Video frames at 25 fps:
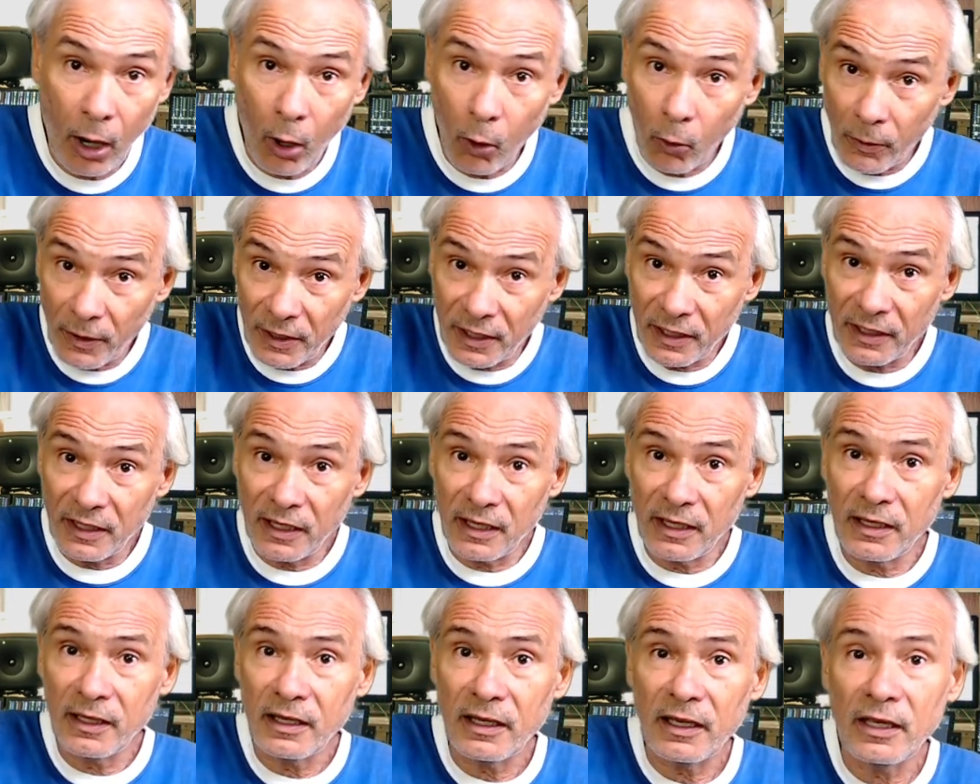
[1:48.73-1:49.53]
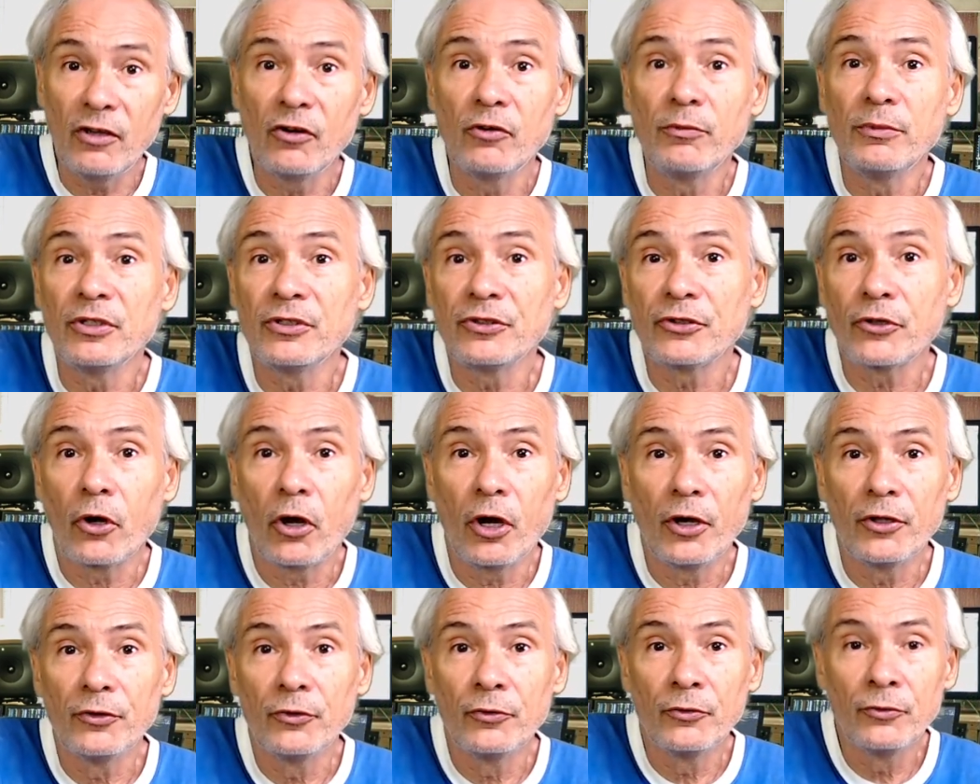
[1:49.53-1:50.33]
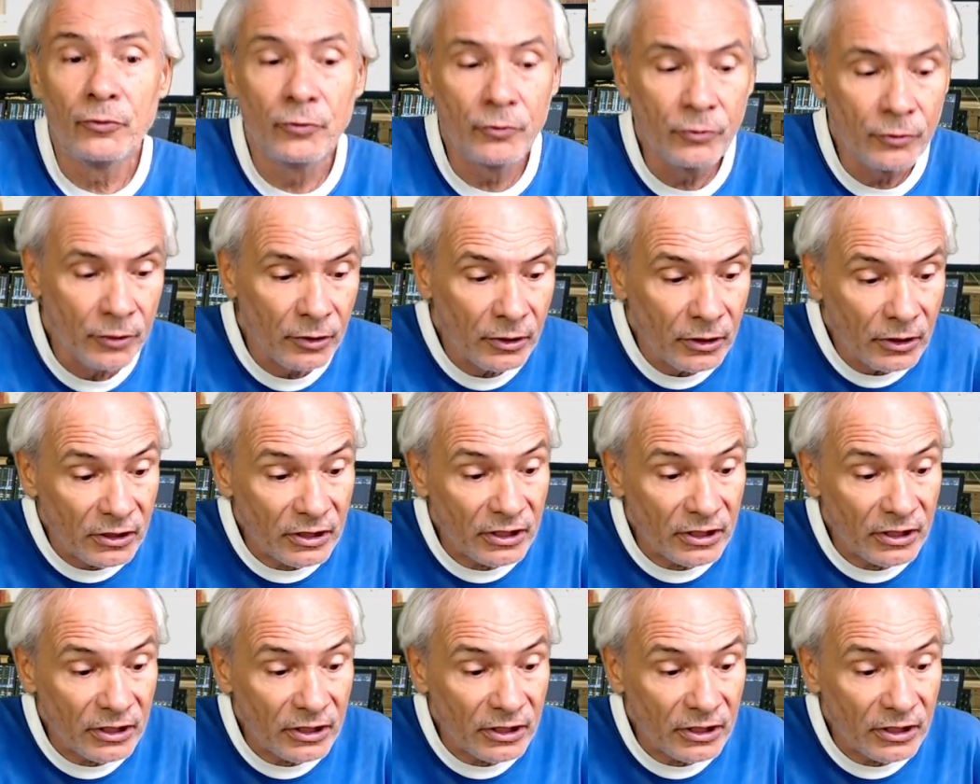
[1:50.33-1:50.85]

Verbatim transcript: ao crer, eu me torno um